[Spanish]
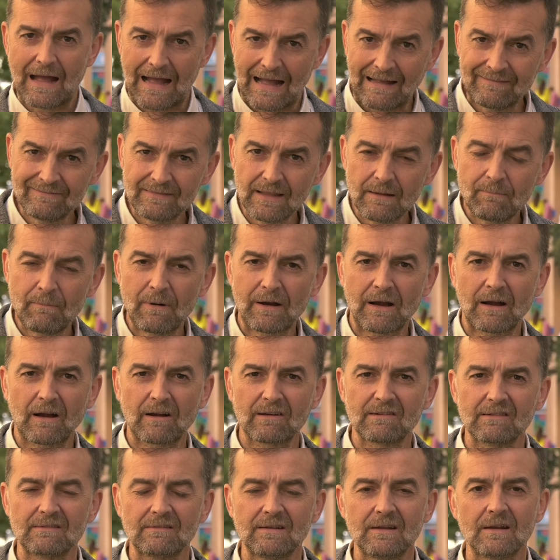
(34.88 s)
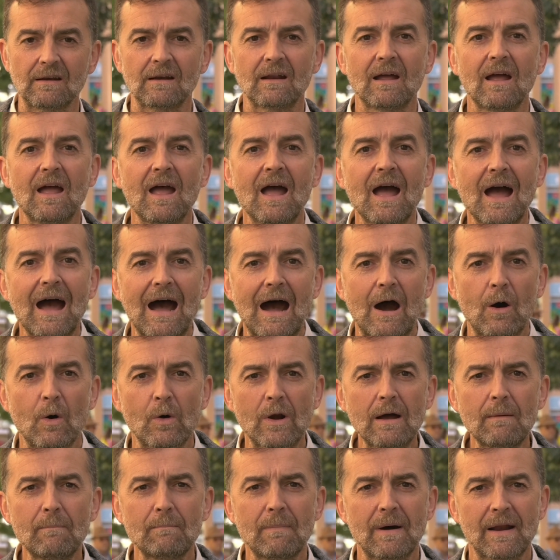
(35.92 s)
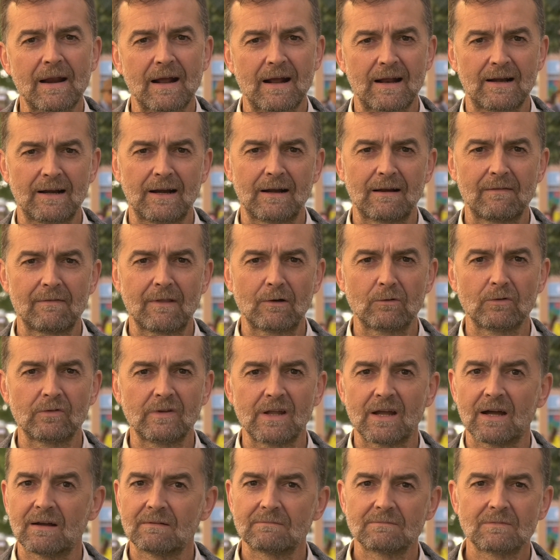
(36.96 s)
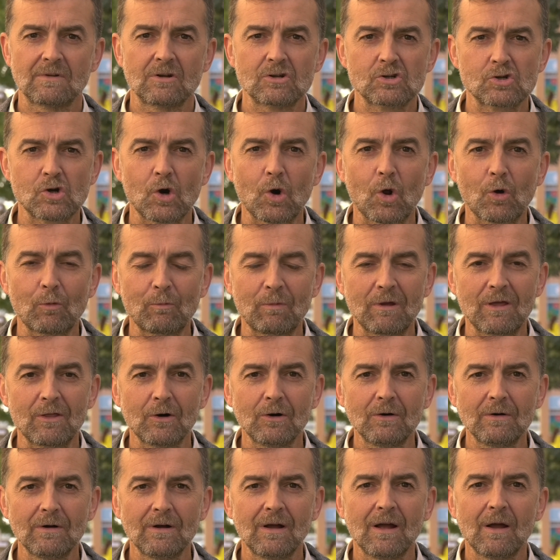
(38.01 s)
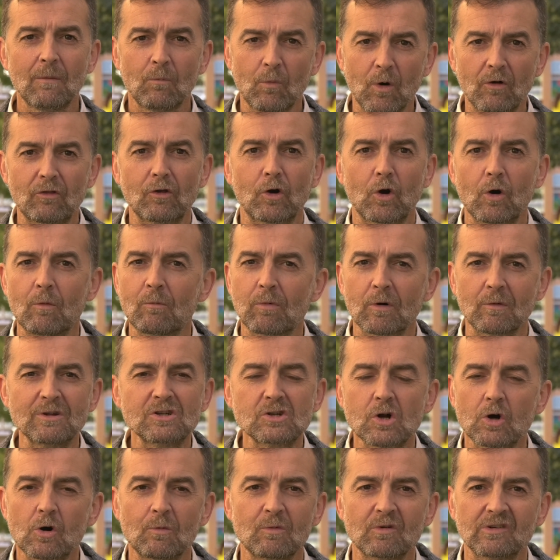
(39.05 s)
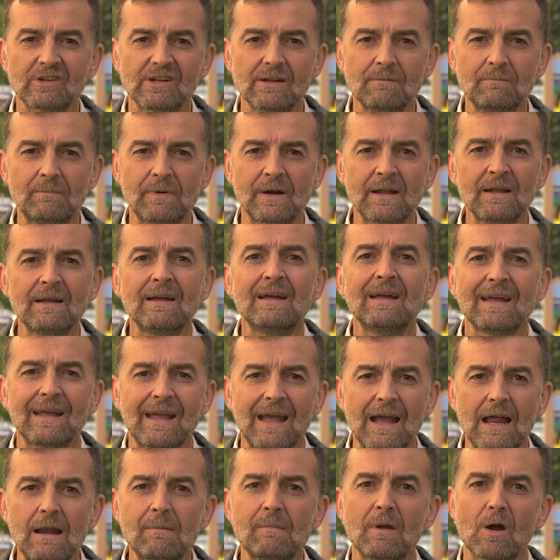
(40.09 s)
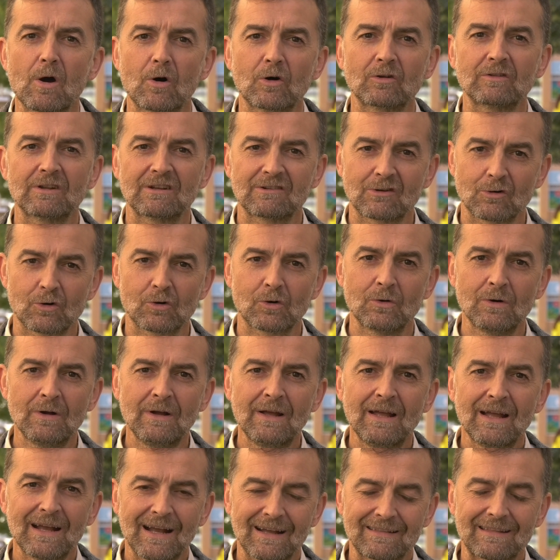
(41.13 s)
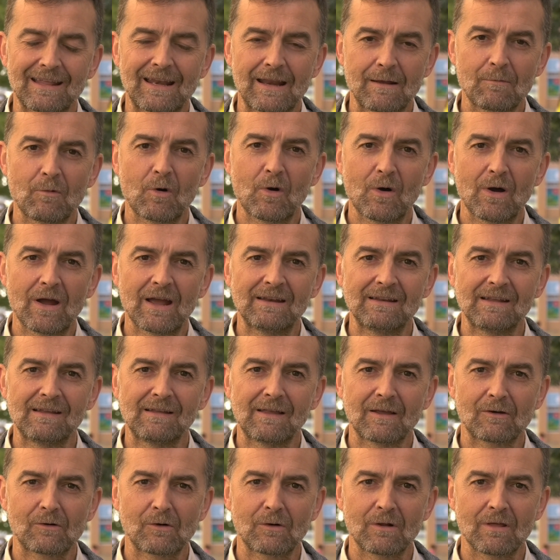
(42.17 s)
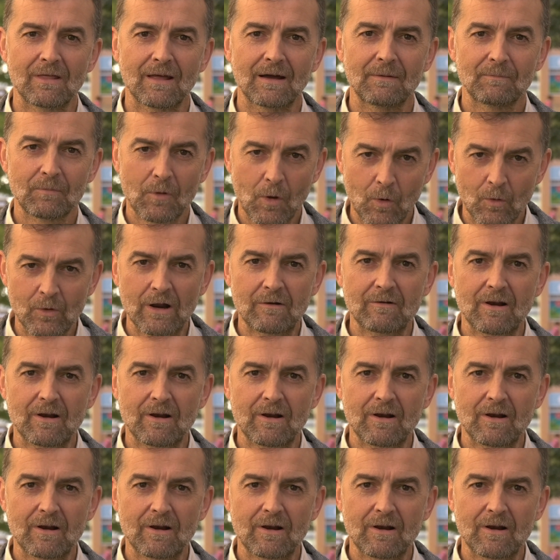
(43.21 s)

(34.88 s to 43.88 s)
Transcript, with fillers: antes para resistir, ahora para ganar Andalucía. Solo os pido vuestro compromiso como siempre, que es el mejor tesoro que tenemos en Izquierda Unida. Un